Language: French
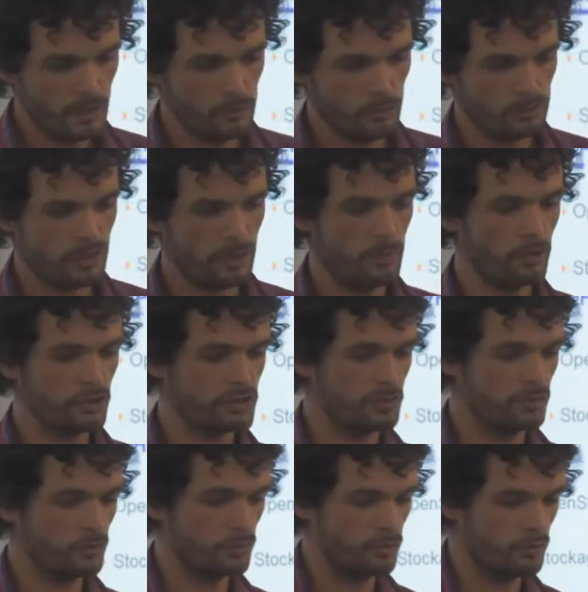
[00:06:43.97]
Donc d'abord, j'ai
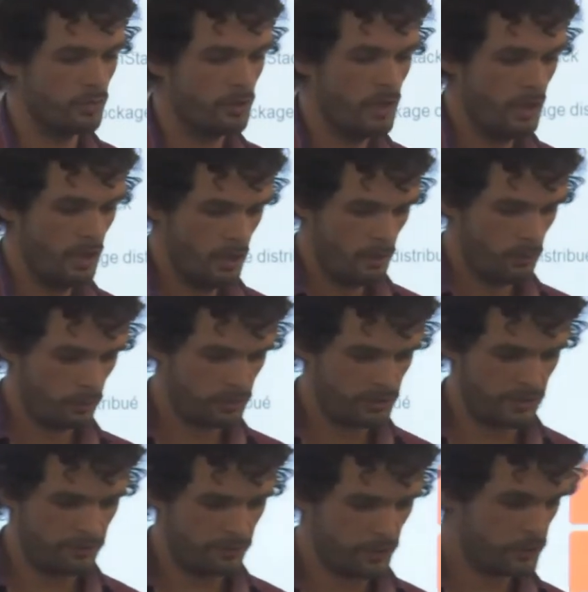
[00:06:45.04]
mon, mon
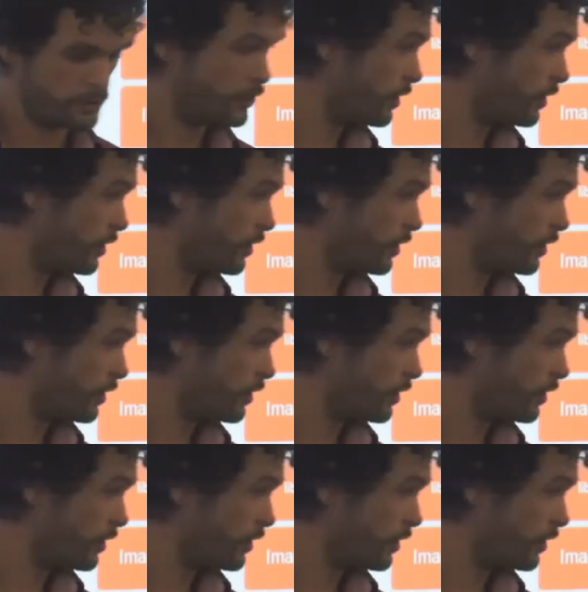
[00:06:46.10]
cluster